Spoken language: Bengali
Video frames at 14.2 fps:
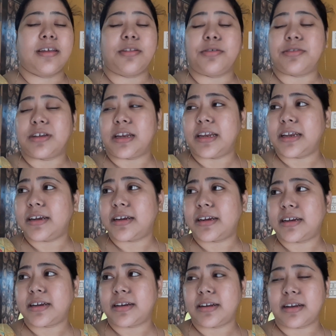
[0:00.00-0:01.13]
তো ছেলের
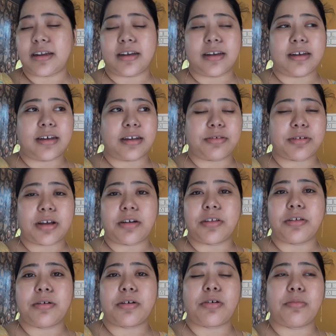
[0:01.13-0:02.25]
এখন
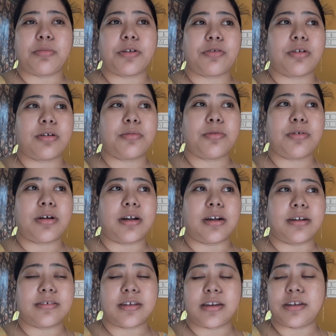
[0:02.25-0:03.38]
খাওয়া দাওয়া কমপ্লিট করাবো
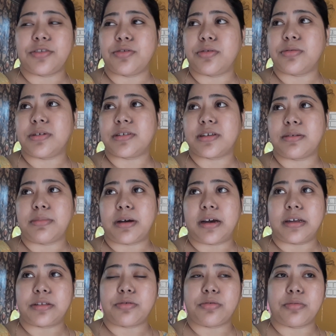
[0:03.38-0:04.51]
আর ছেলের জন্য আজকে
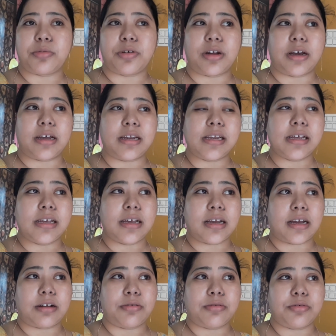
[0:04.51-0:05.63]
ভাত করব ডাল
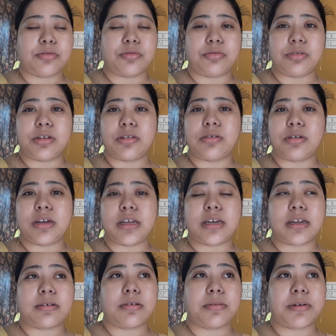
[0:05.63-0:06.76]
কারণ ও দুদিন ধরে
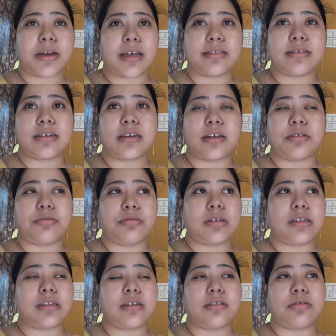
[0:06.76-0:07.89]
ঠিকঠাকভাবে খাচ্ছে না দু
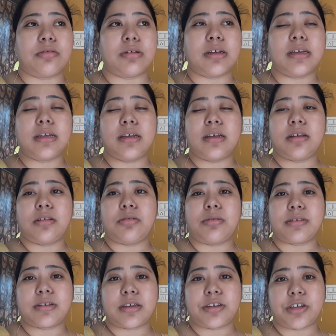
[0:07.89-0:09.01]
তিন দিন ধরে তো
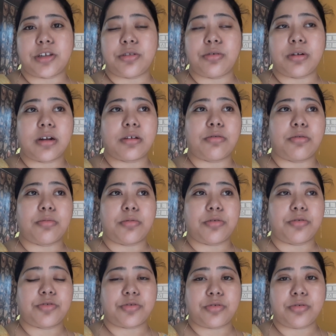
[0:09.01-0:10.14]
আজকে সিদ্ধ ডাল করবো
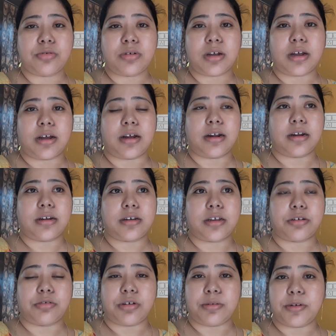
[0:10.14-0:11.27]
ওর জন্য আর
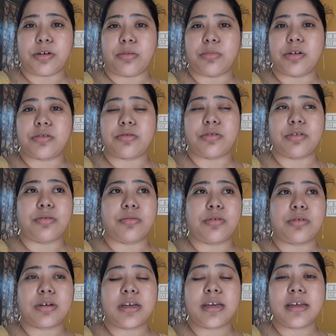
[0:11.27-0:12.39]
একটু ডিমের অমলেট করে দেবো
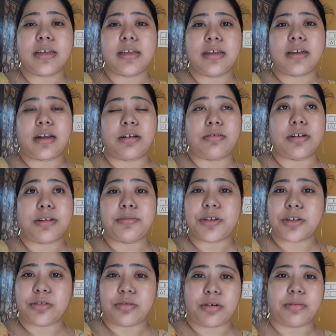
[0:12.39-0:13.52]
ওকে কারণ ডিম
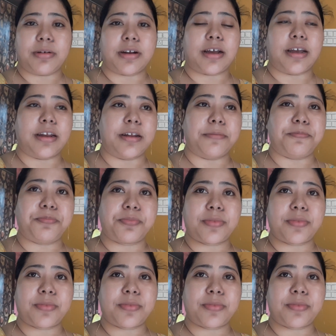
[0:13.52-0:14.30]
সেদ্ধ আবার খায় না